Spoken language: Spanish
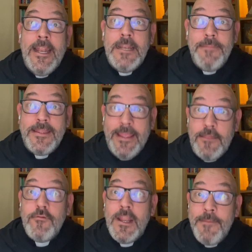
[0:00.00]
Él me
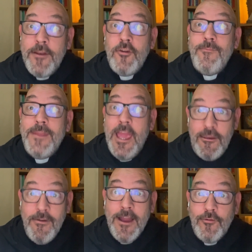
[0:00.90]
tiende una mano y me
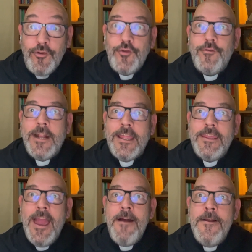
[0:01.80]
ayuda con su
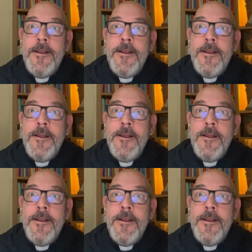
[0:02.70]
gracia